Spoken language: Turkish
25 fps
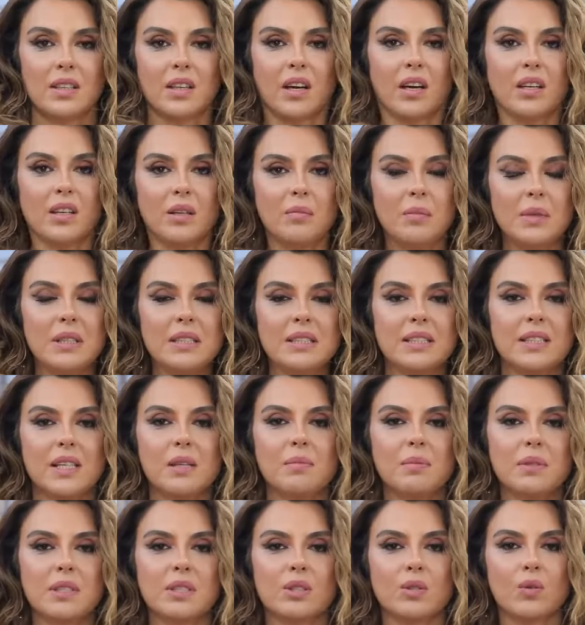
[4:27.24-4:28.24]

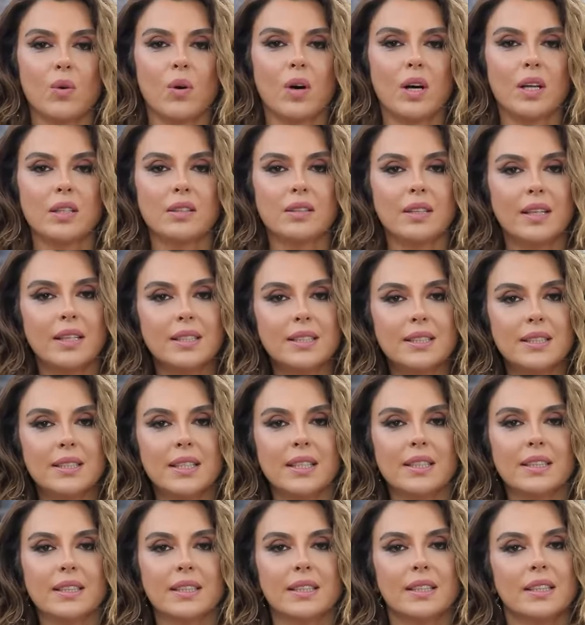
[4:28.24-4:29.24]
karamelize bir soğan,
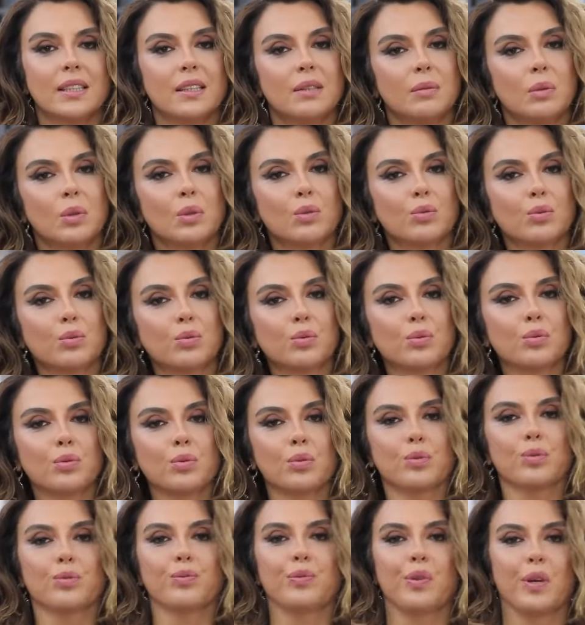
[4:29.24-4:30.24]
lezzetli ve
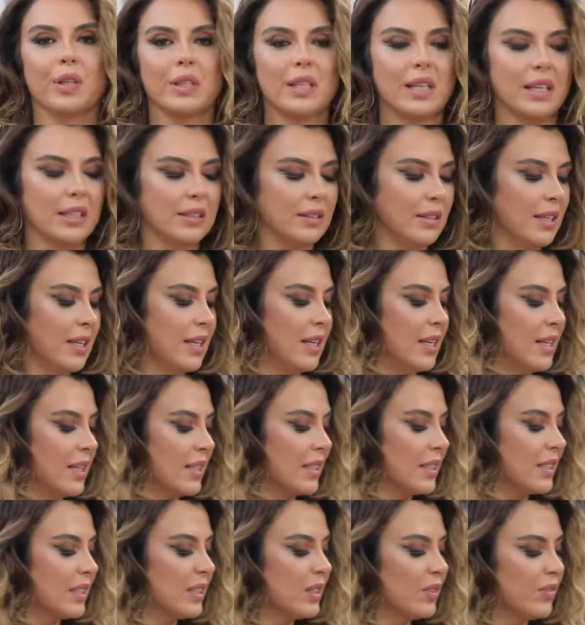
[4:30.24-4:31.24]
tuzu falan
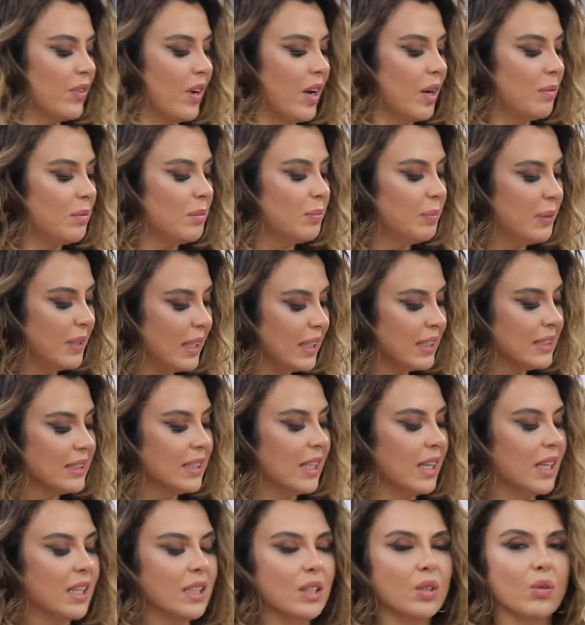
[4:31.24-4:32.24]
kıvamı biraz
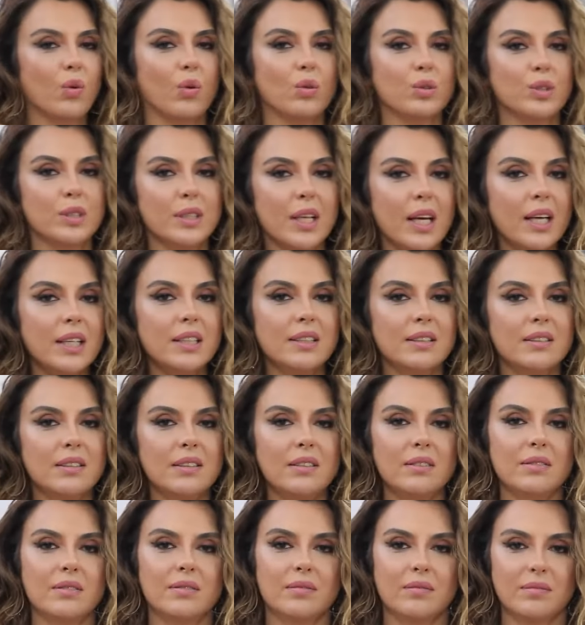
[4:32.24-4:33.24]
daha iyi
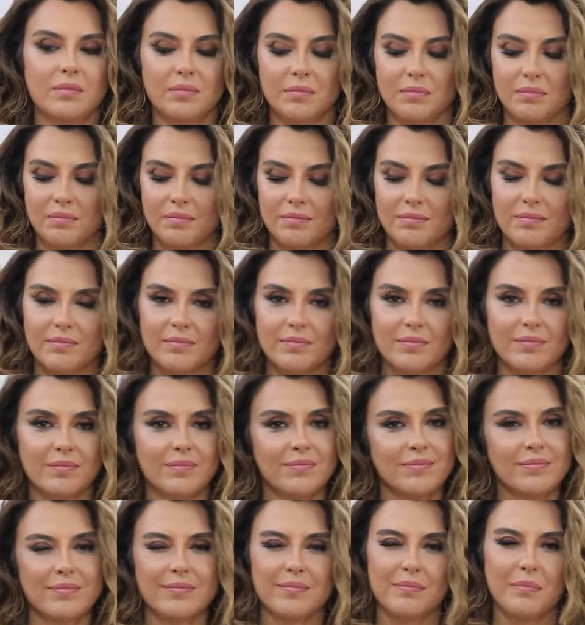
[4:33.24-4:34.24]
olsaydı
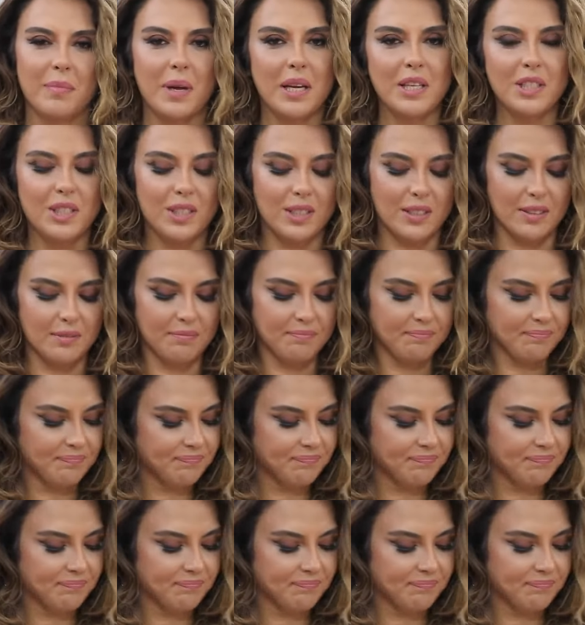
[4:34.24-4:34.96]
beştin.